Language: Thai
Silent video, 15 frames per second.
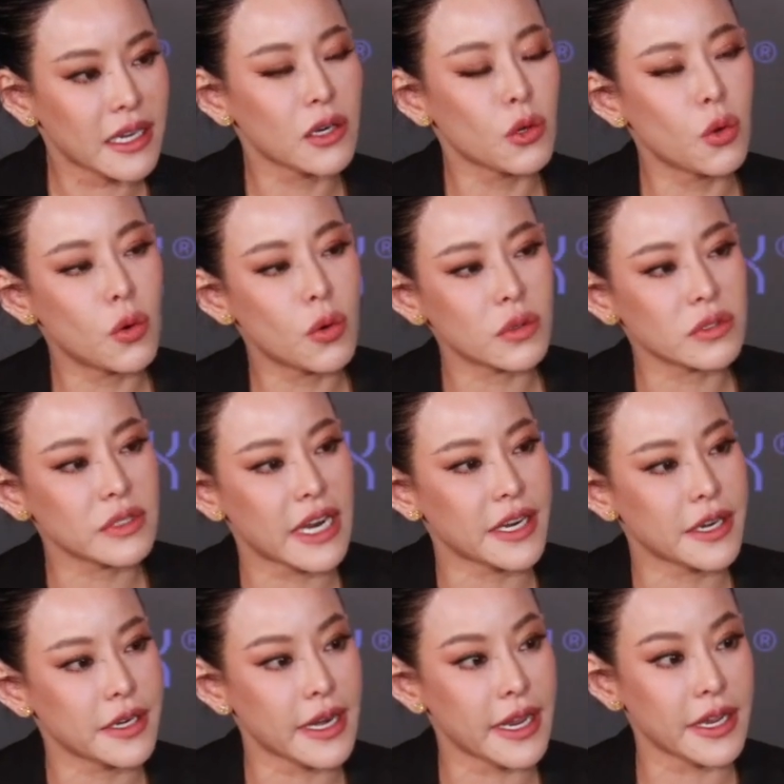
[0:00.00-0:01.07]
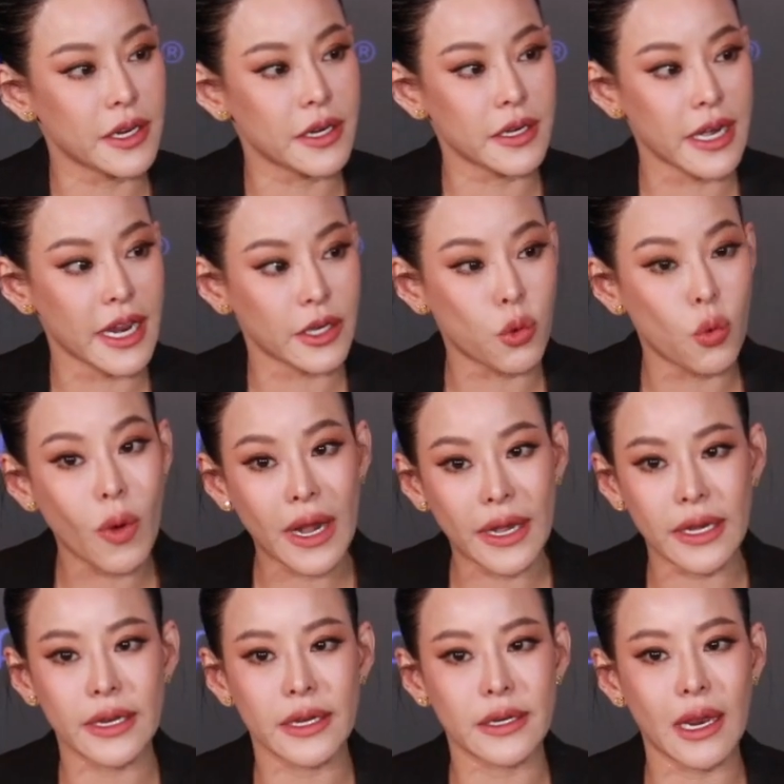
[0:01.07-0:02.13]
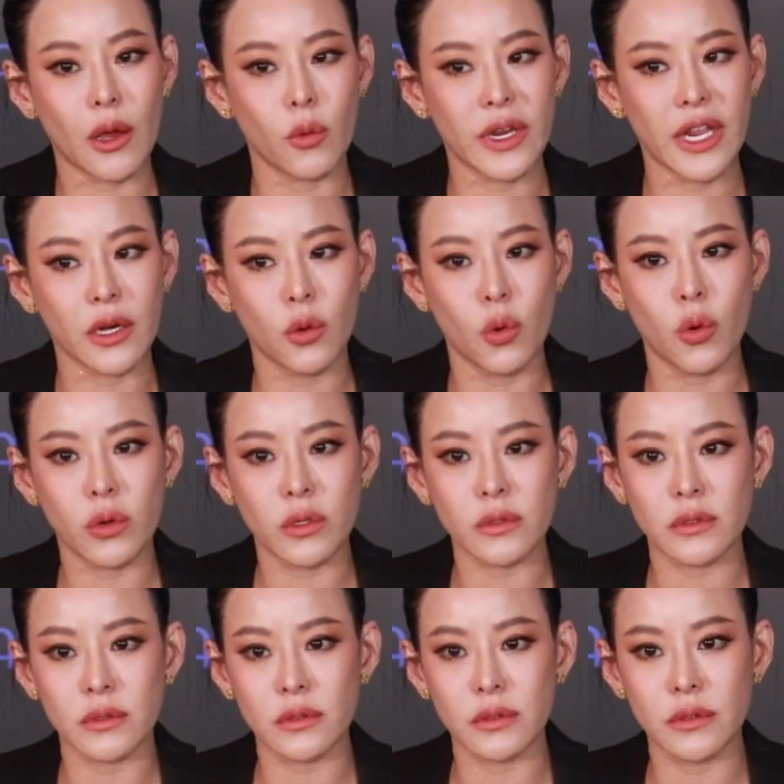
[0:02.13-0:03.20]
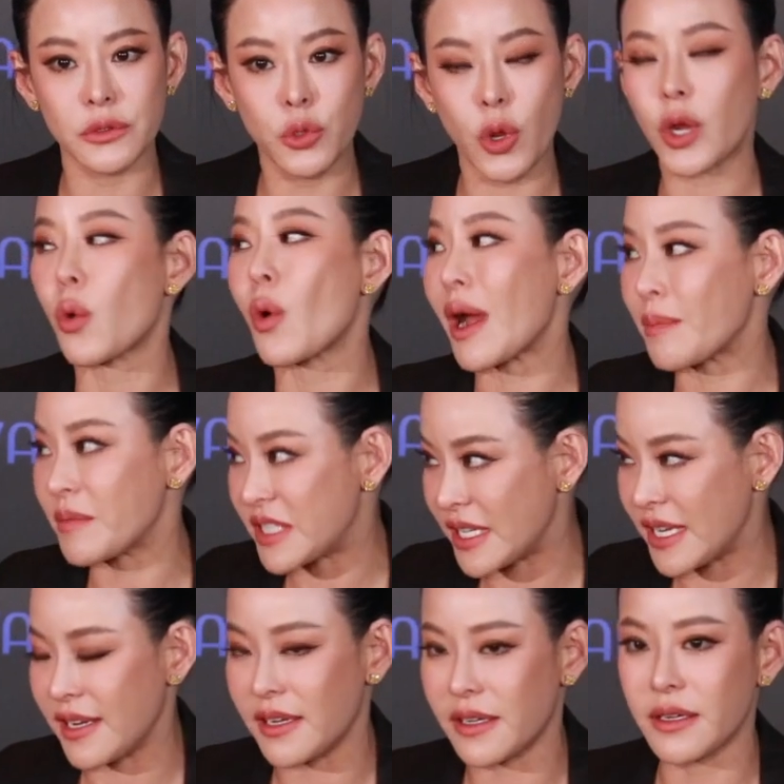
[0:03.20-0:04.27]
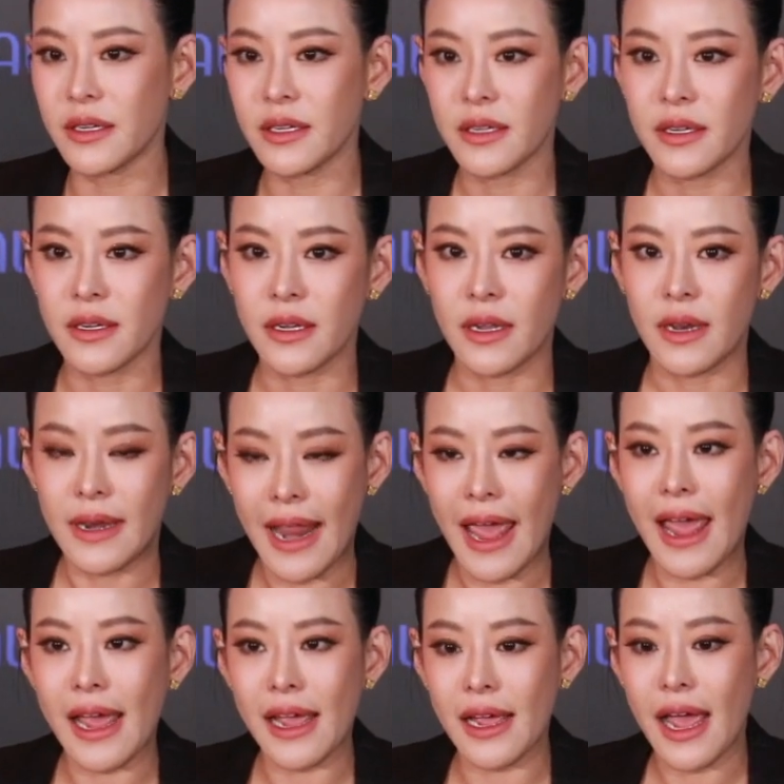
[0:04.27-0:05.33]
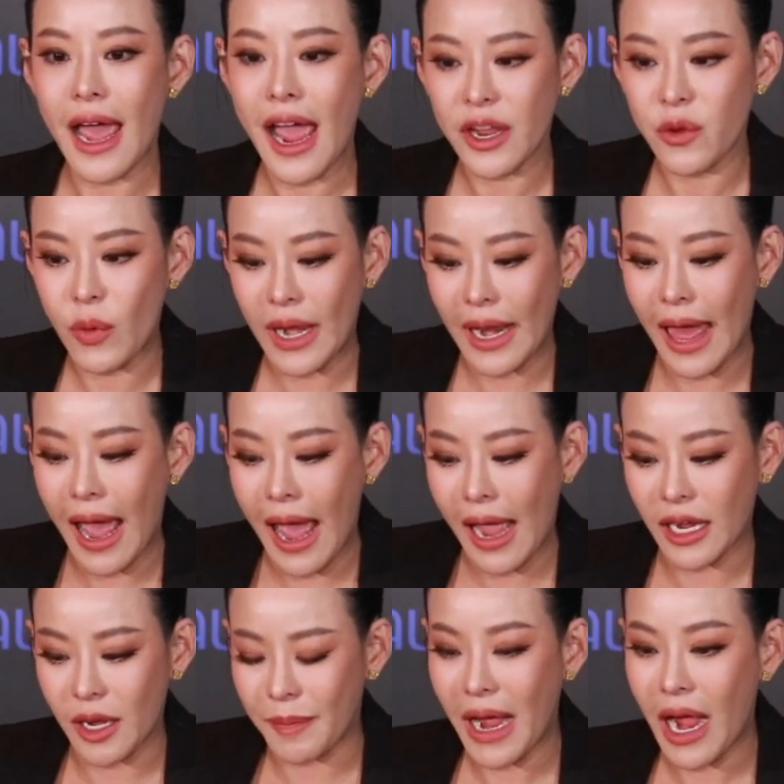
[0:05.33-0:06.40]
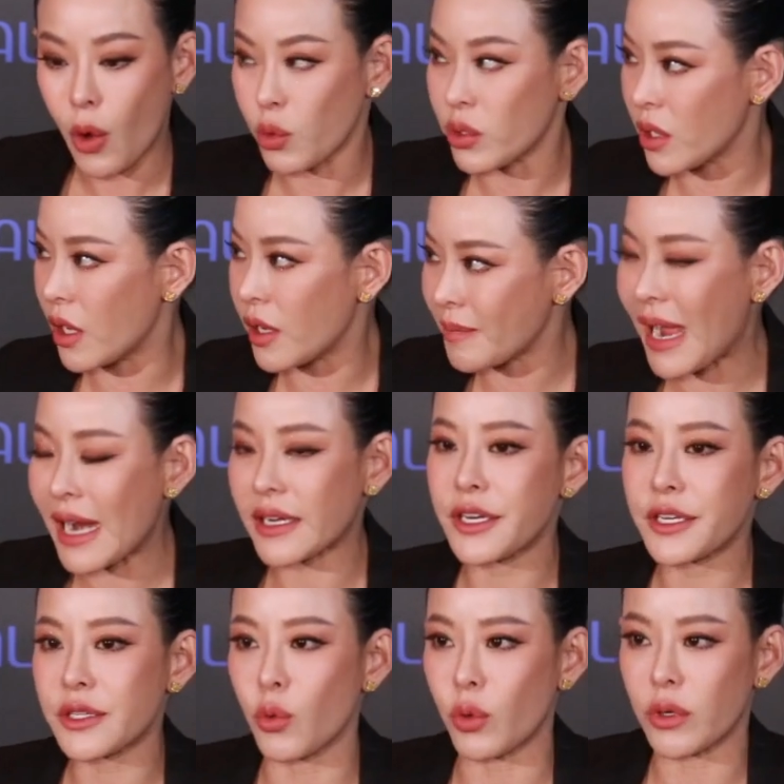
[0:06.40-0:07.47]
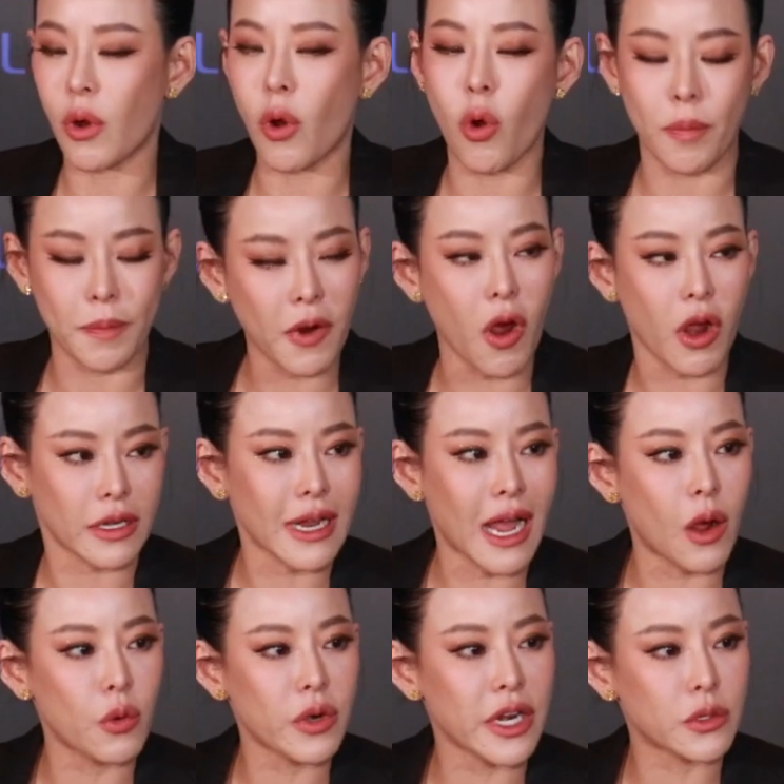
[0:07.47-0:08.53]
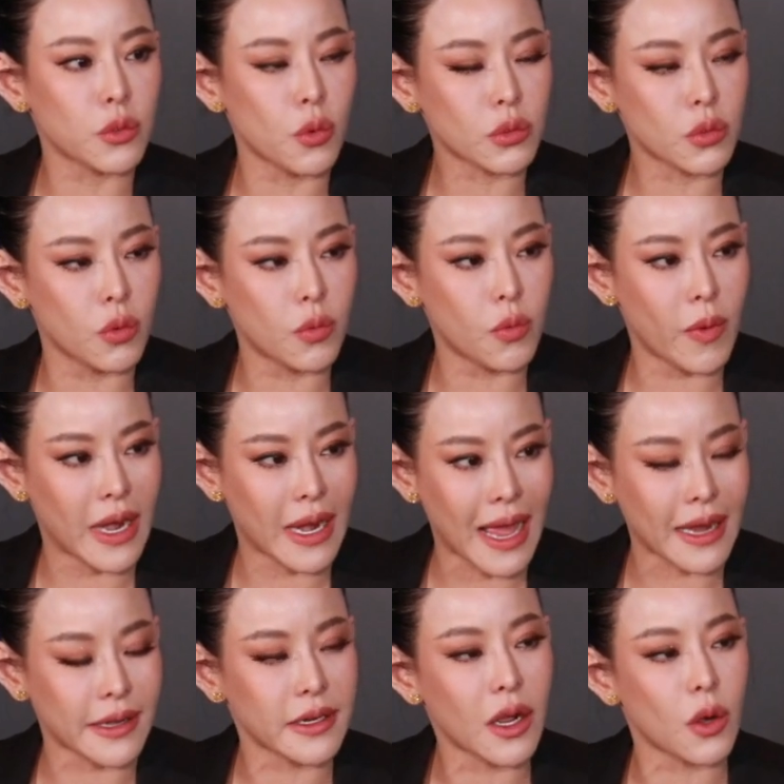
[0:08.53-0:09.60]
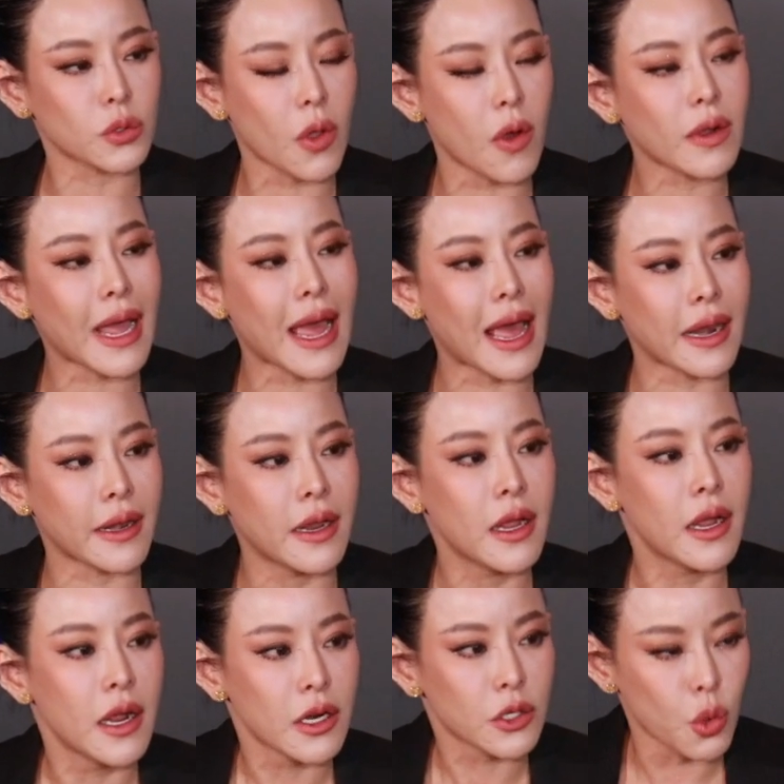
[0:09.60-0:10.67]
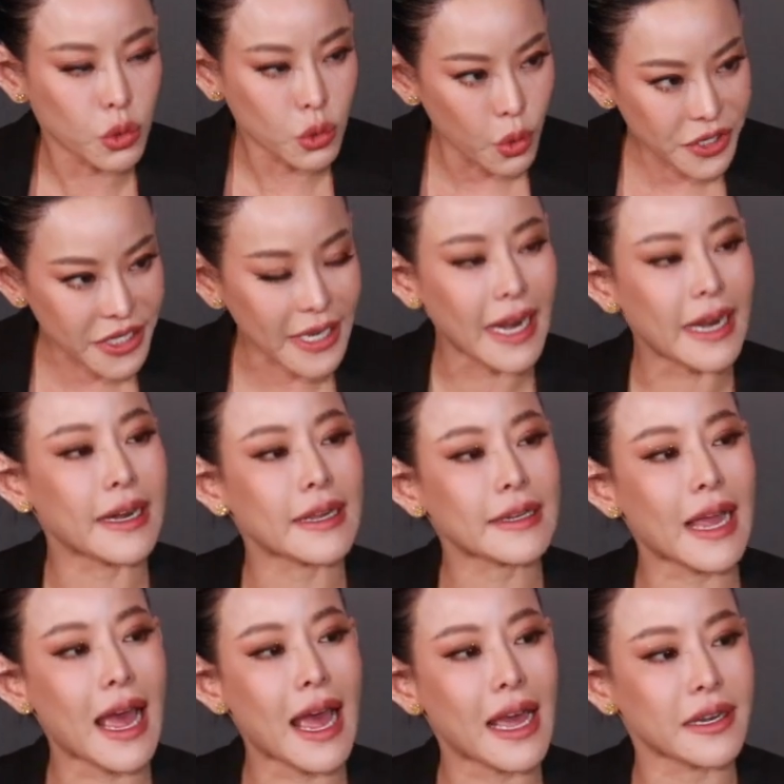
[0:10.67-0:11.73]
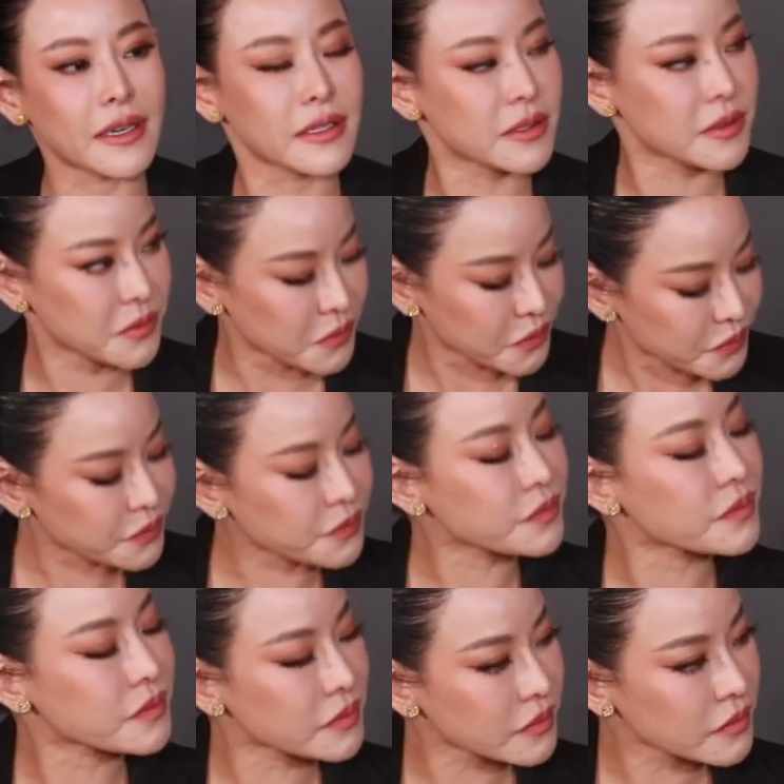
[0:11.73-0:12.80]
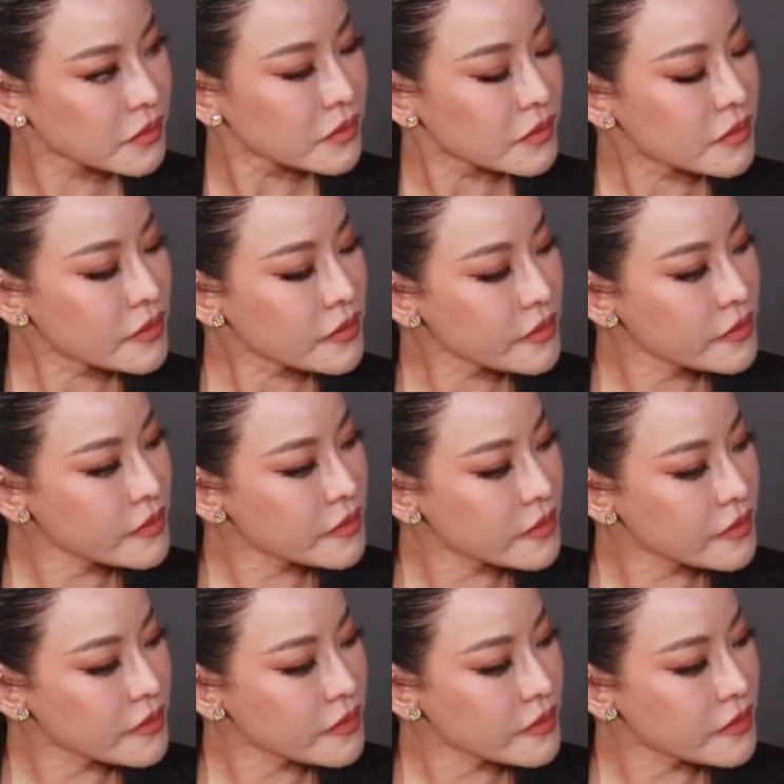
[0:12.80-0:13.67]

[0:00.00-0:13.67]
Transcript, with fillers: เลี้ยงลูกในในในทุกวันนี้เราเลี้ยงลูกด้วยความจริงและให้เวลากับเขาเยอะมากที่สุดโอบกอดเขาในทุก ๆเวลาที่เขาต้องการทุกๆสถานการณ์แต่ตัวพี่หนิงเองมั่นใจใช่